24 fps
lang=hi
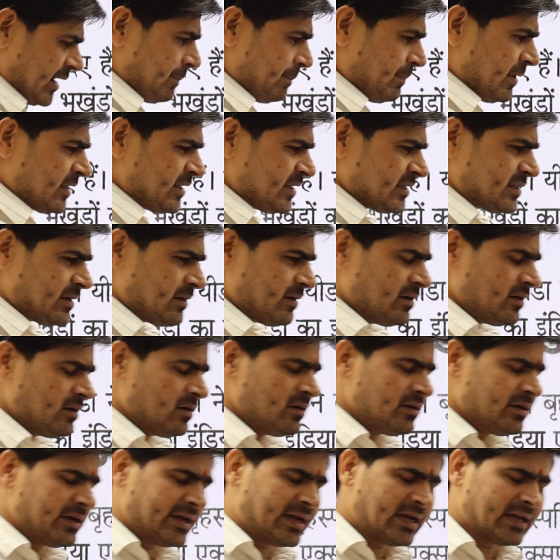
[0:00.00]
नब्बे
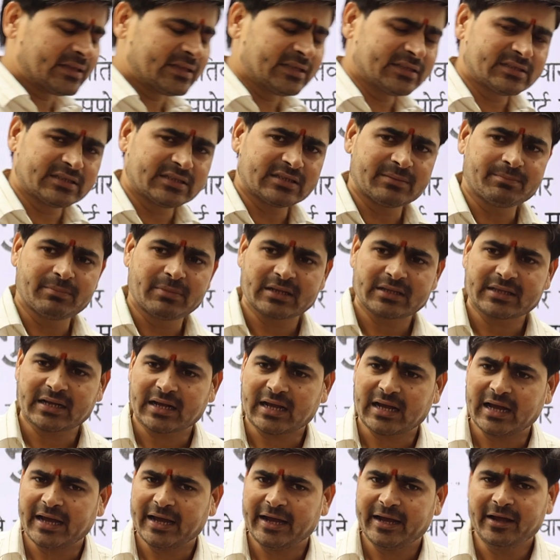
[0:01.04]
इकतीस दिसंबर तक
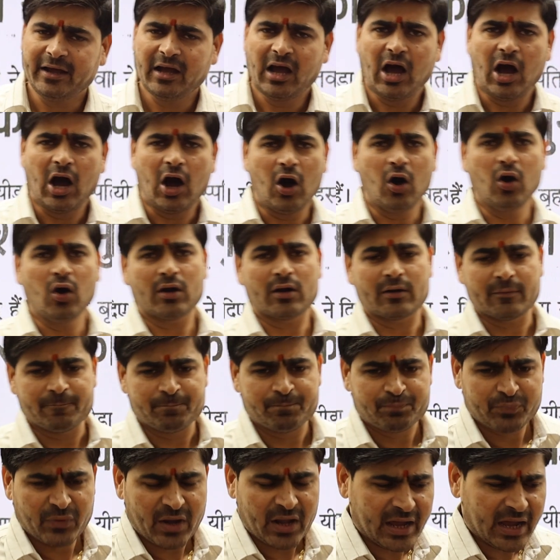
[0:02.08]
का है और
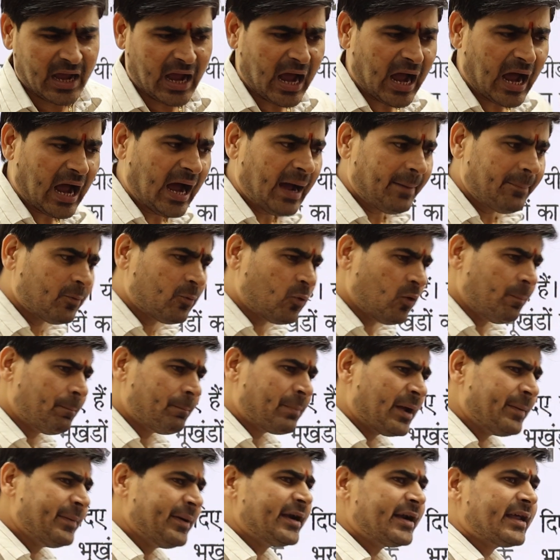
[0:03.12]
आपको
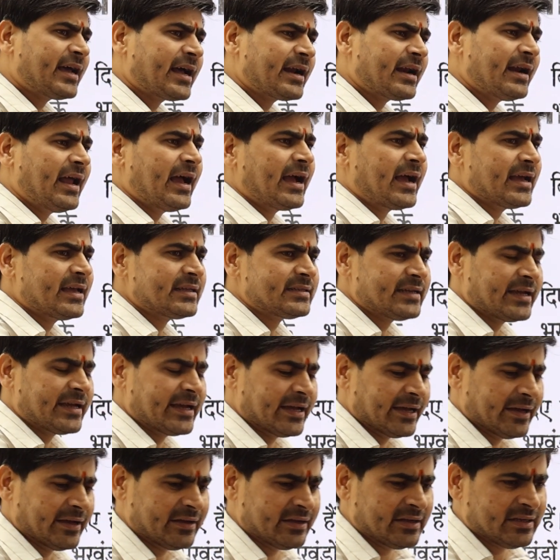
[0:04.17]
पेमेंट करना कैसे
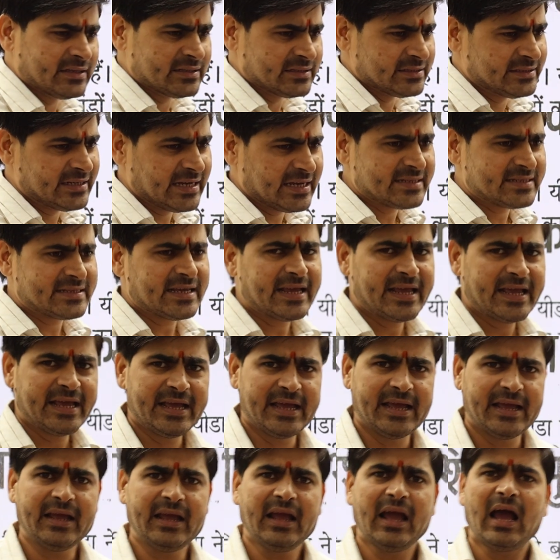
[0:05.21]
है जैसे
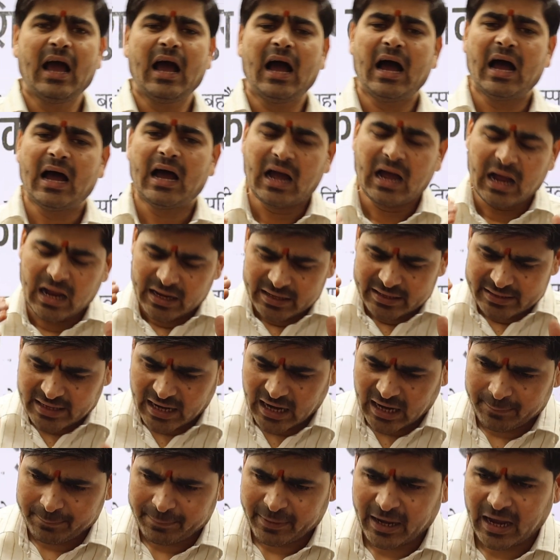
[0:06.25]
ही
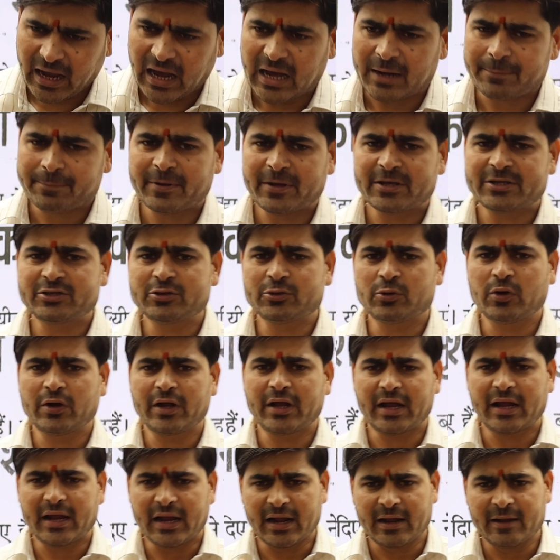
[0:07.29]
यहाँ पे आर पी एस जीरो
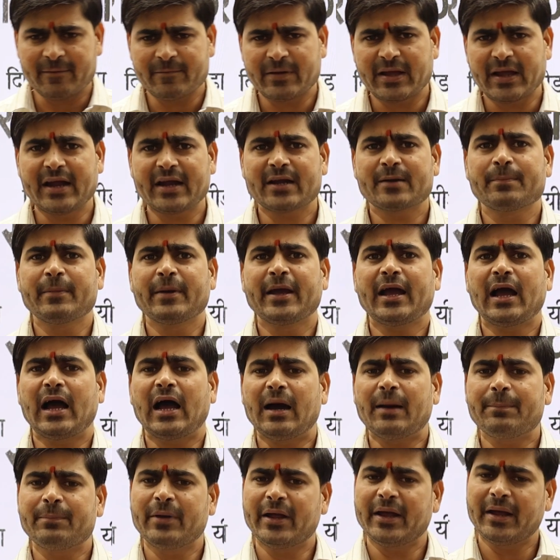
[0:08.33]
एट में
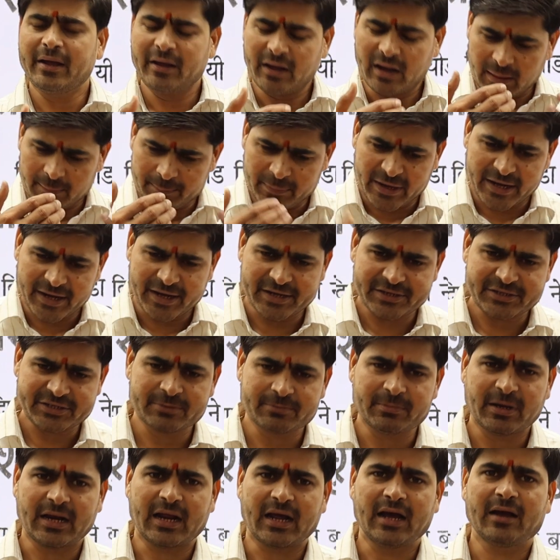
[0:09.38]
आपने
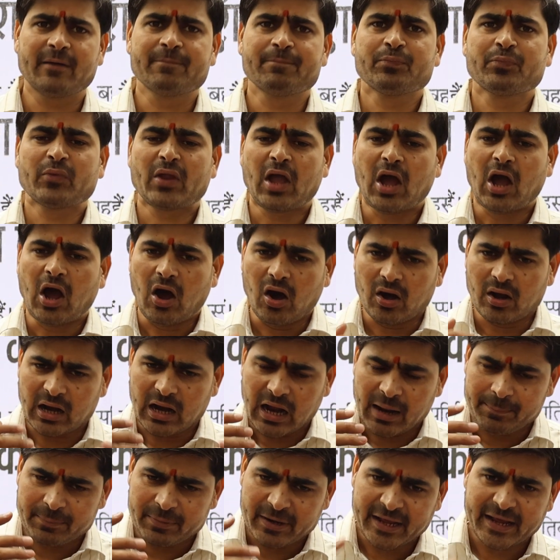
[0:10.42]
अप्लीकेशन भरा और
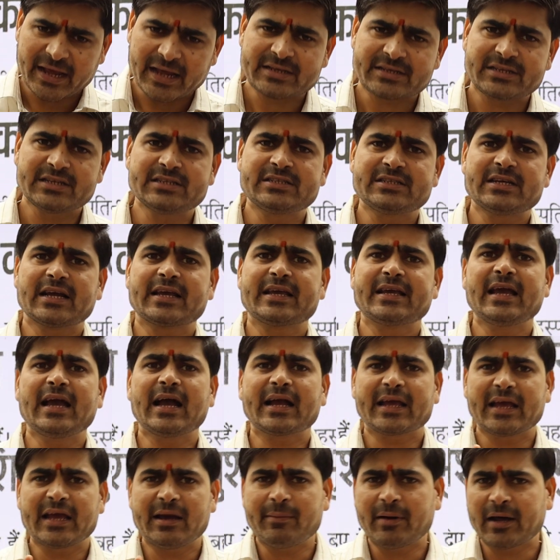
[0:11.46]
अप्लीकेशन चेक किया
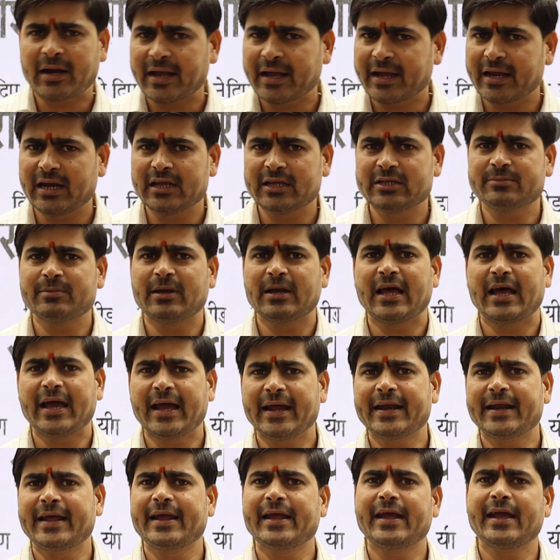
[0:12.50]
कि हमारा एलिजिबल
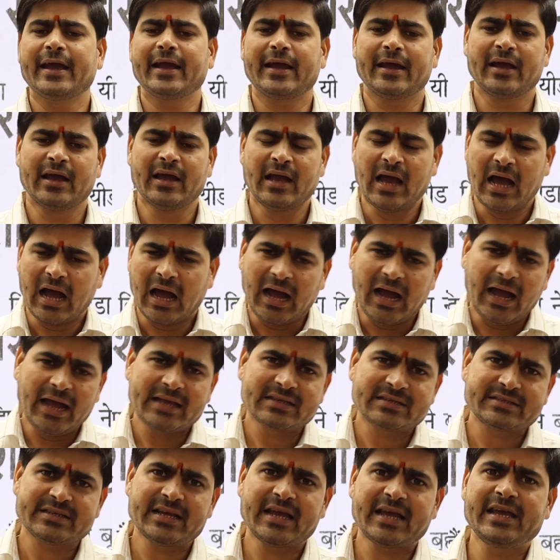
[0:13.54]
है नहीं है
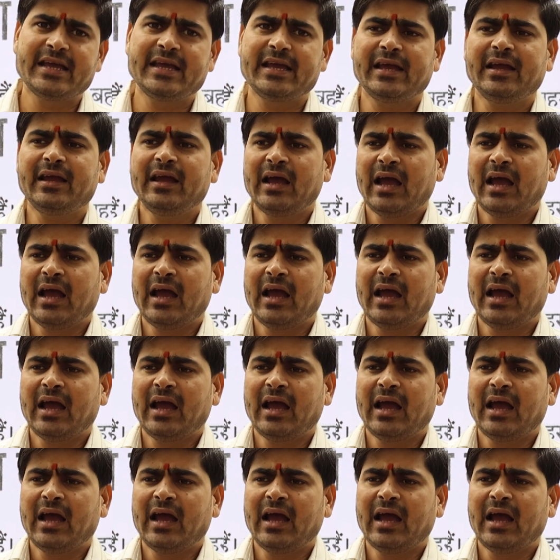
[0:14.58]
ऐसे ही